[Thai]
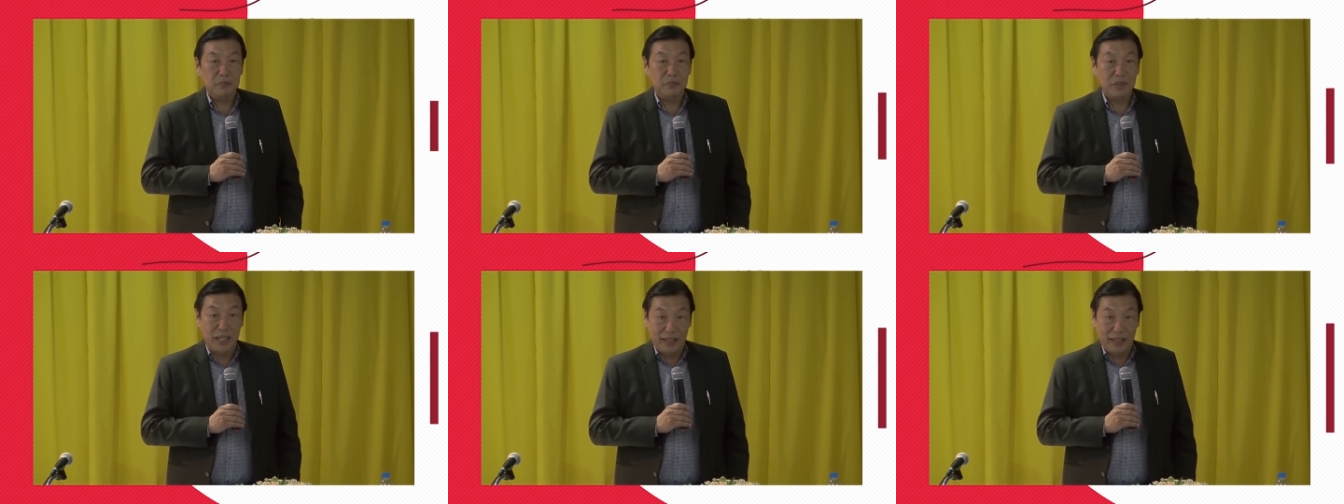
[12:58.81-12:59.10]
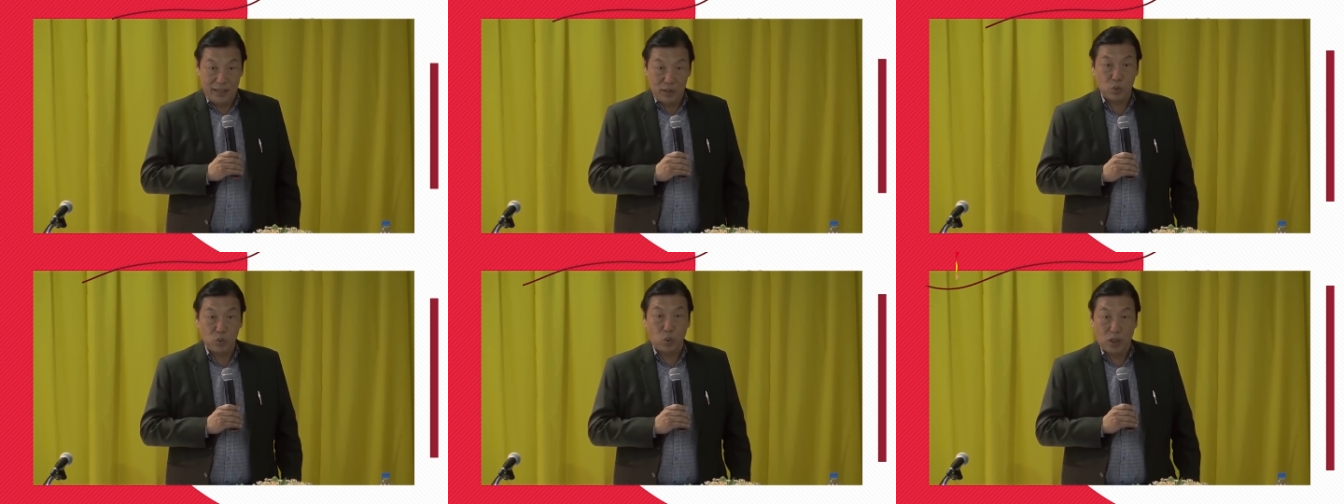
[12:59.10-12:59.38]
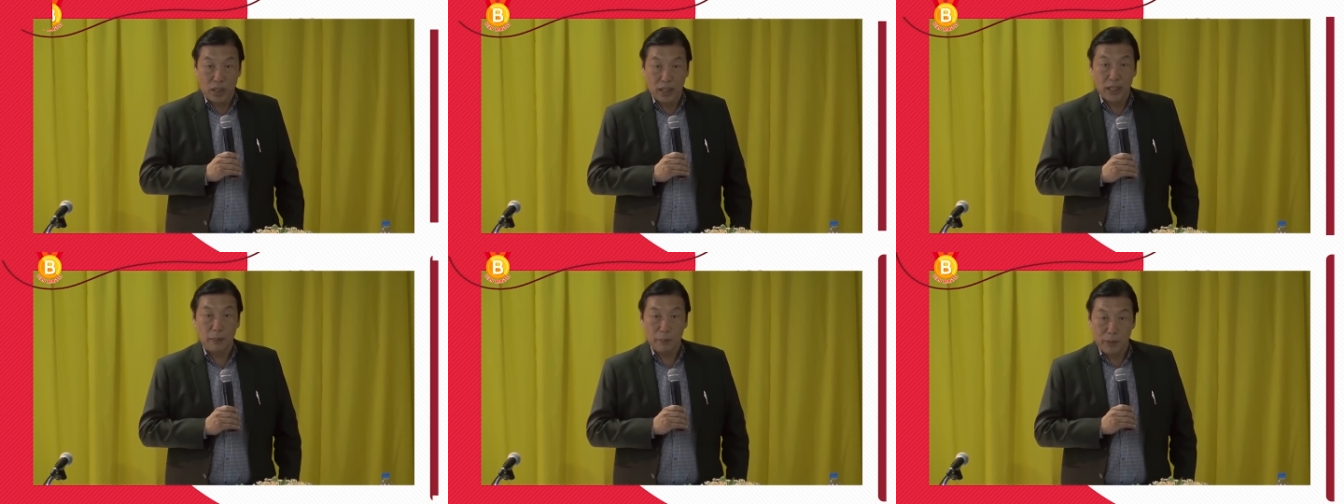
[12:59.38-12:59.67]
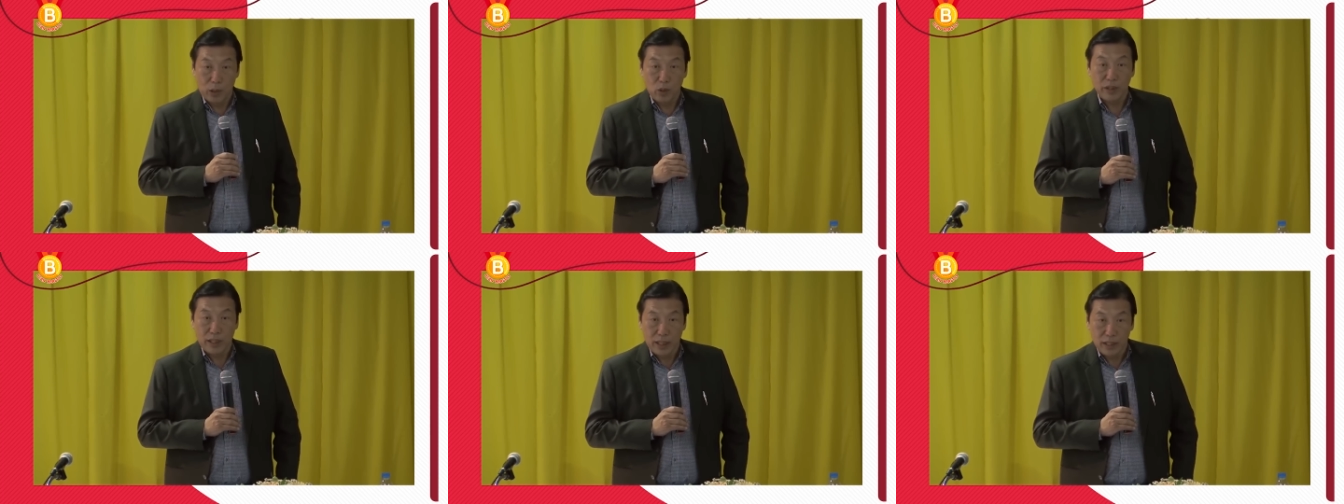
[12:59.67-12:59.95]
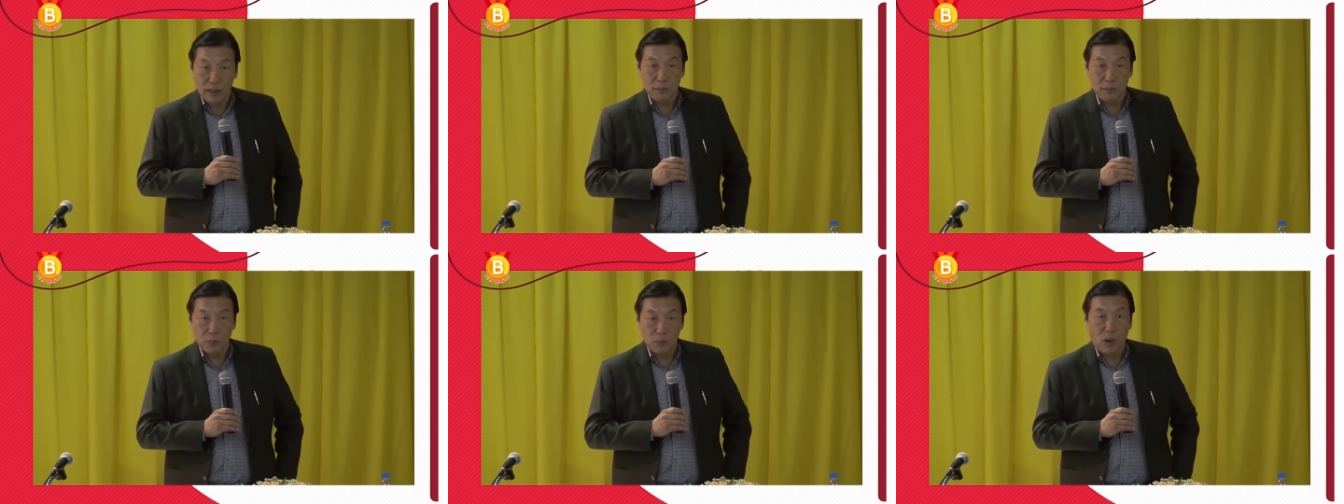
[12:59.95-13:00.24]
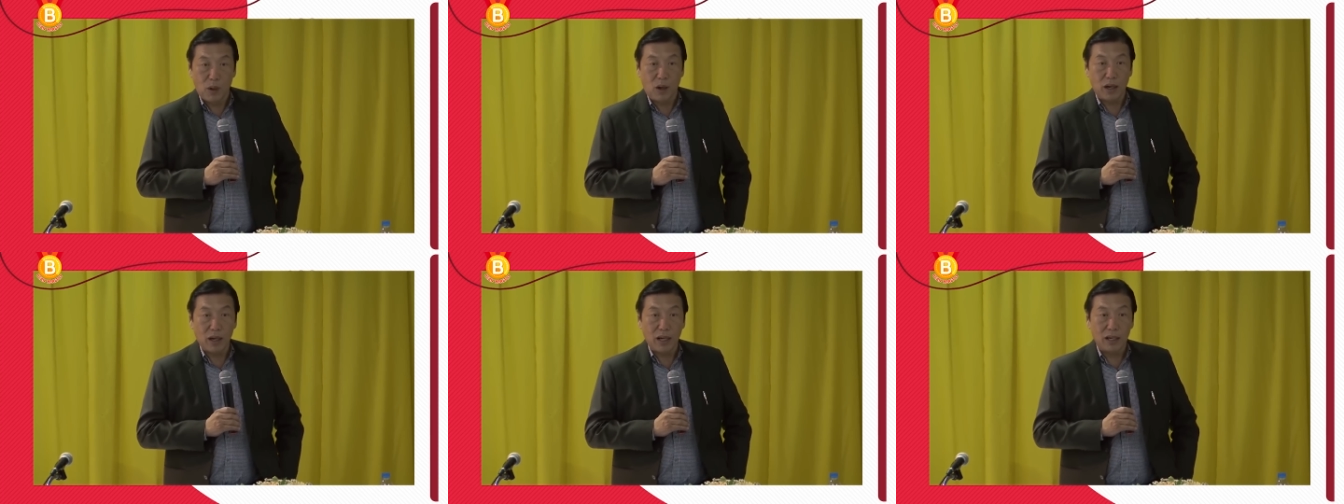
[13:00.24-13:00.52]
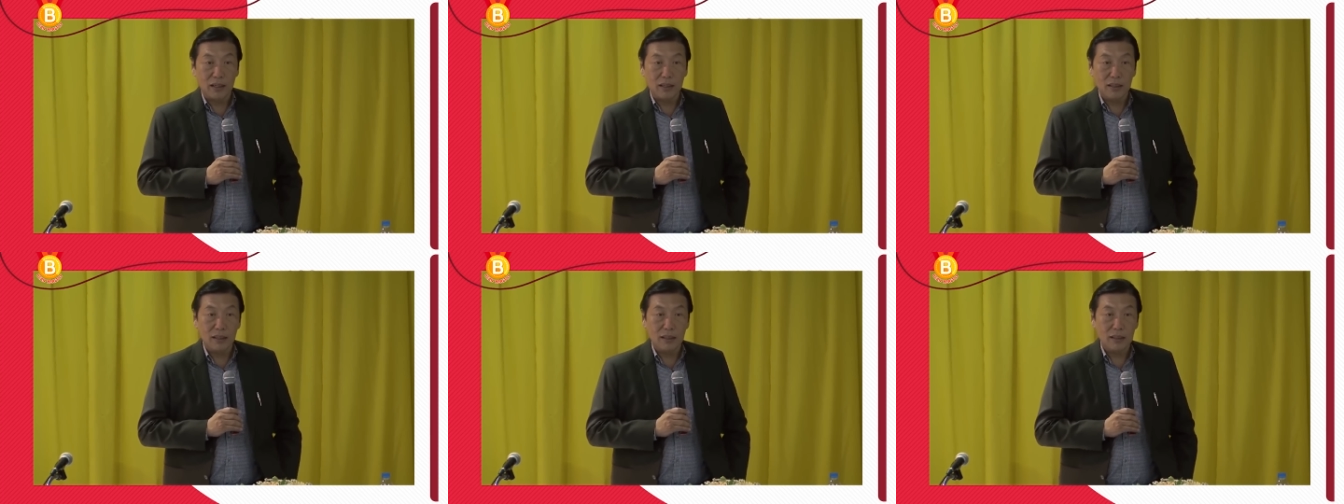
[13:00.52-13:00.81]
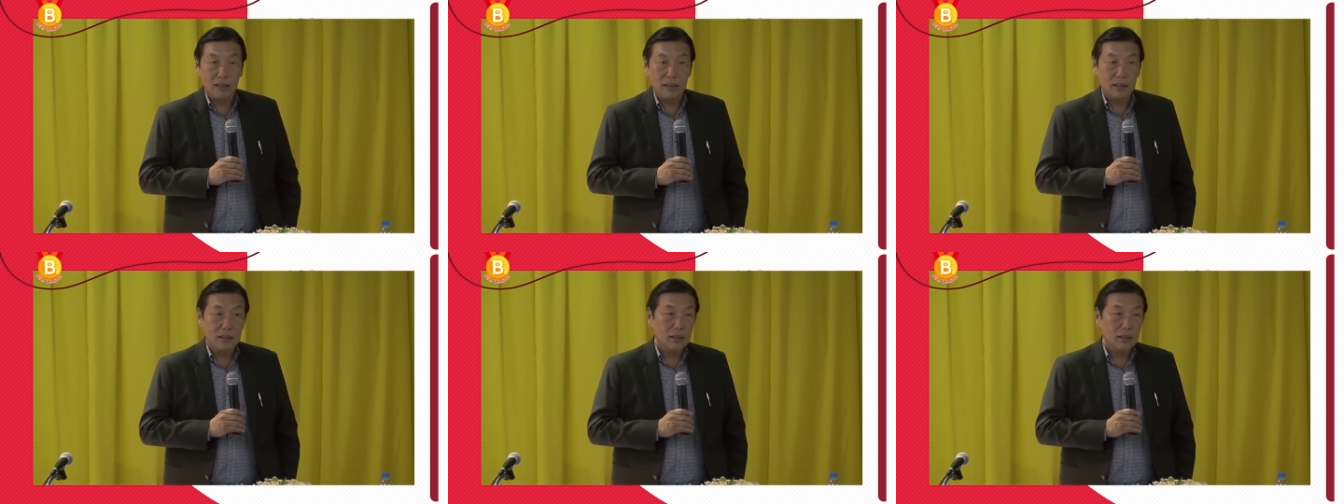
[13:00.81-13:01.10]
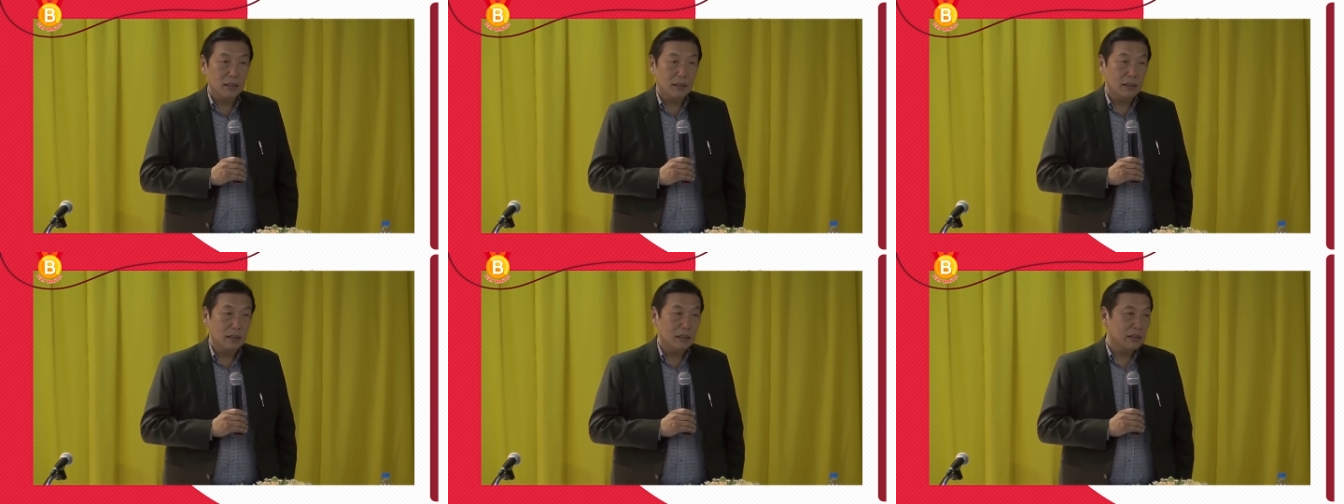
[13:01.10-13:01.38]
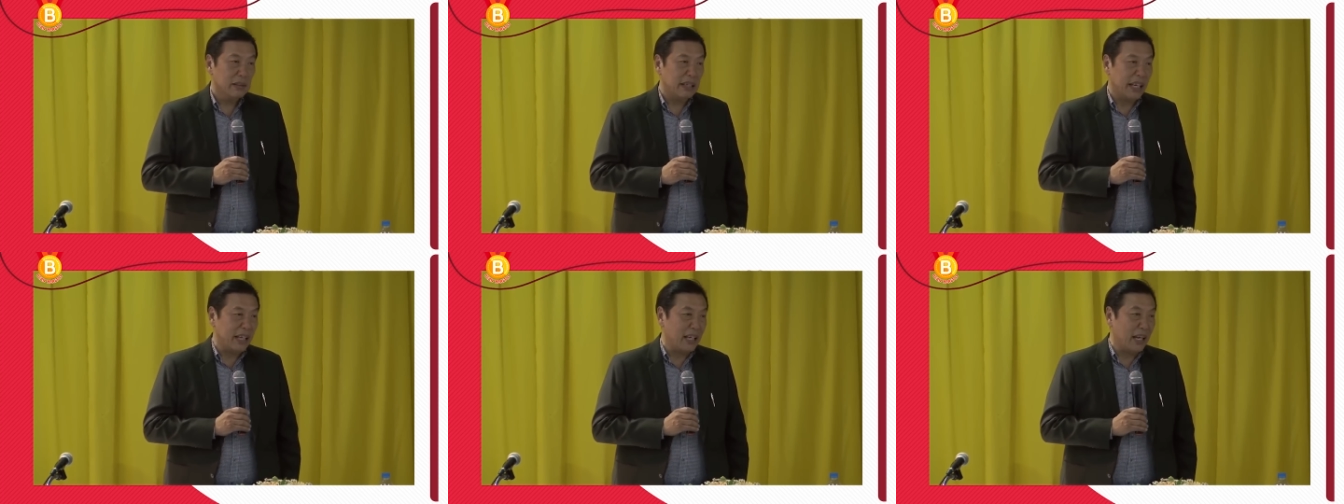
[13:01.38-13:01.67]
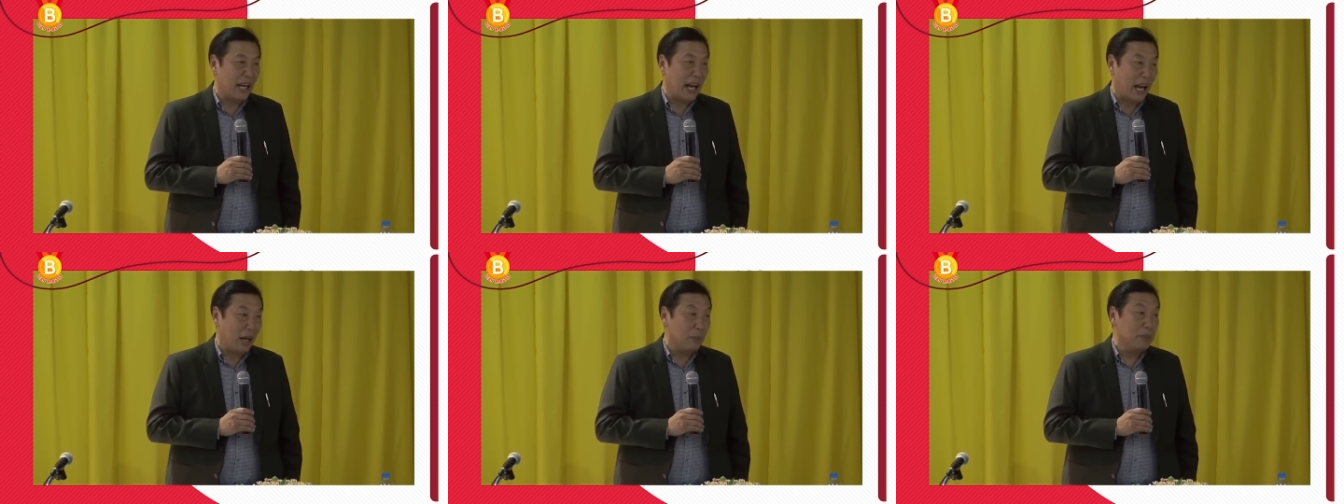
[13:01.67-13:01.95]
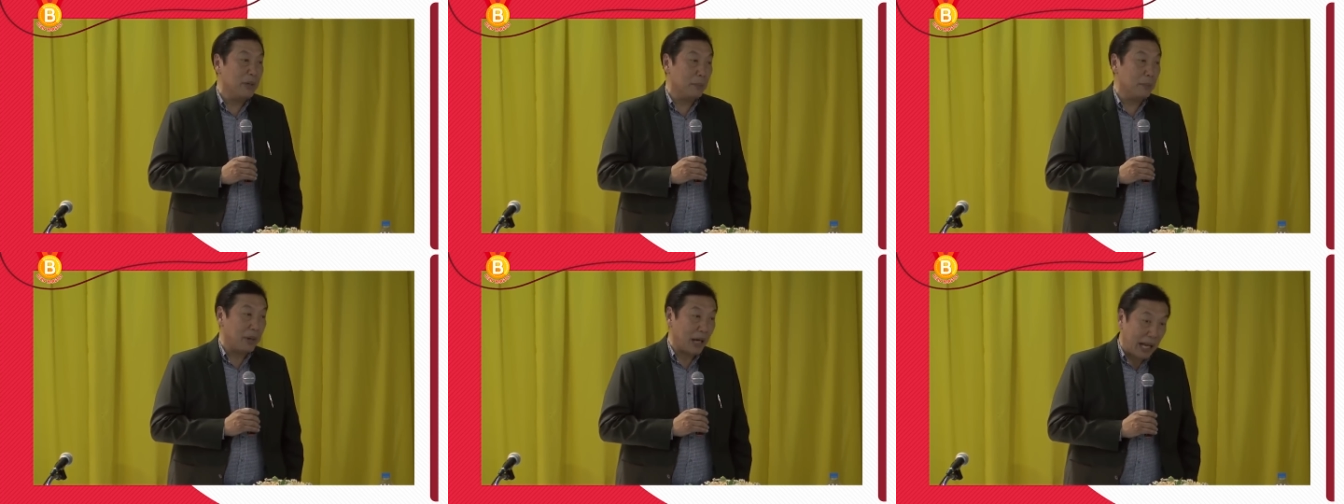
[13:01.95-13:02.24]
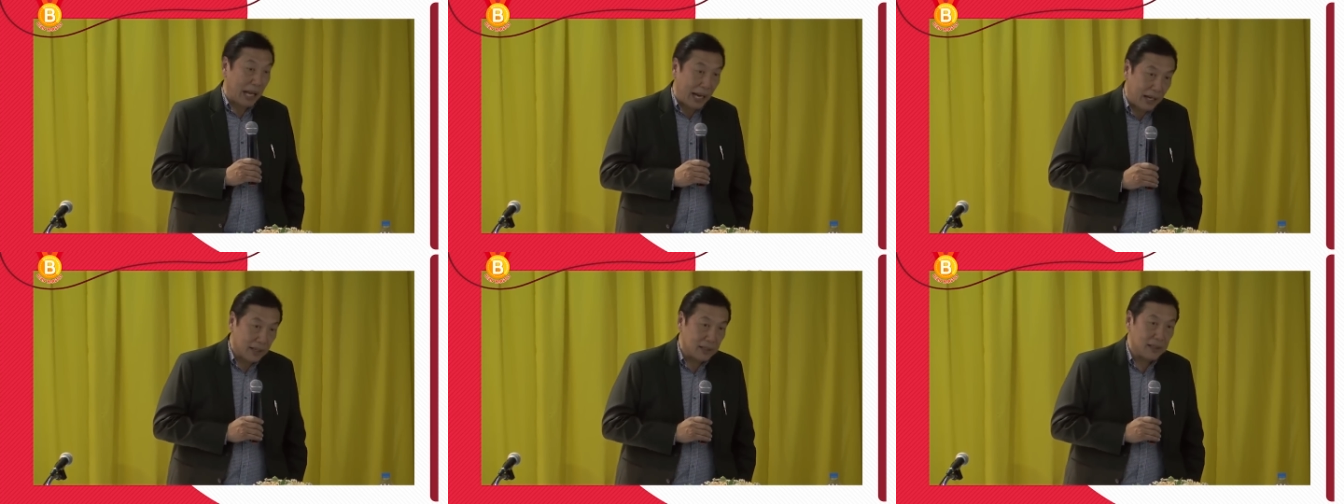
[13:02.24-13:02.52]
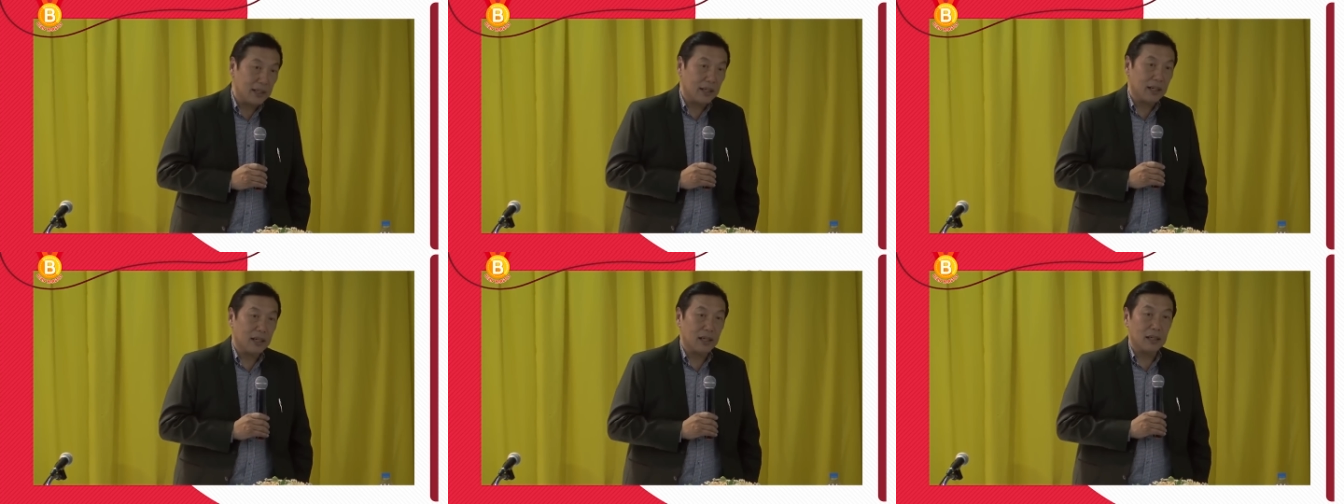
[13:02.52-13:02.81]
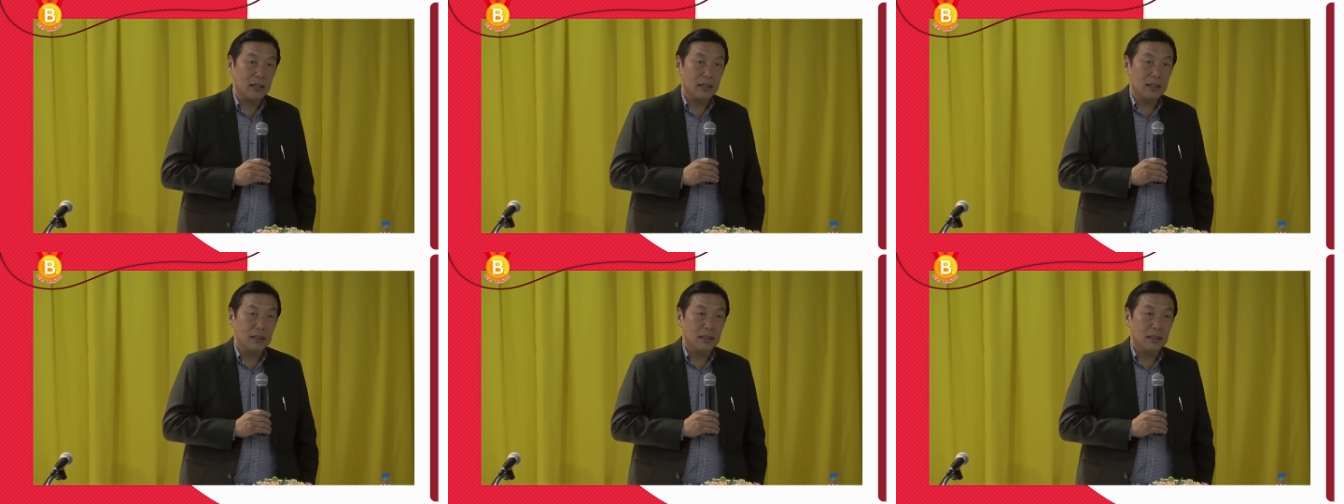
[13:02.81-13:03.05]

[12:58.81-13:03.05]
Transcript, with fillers: ดีที่สุดเลยนะไม่ต้องกินผมบอกให้ กินอาหารเหมือนพระเนี่ยนะฮะ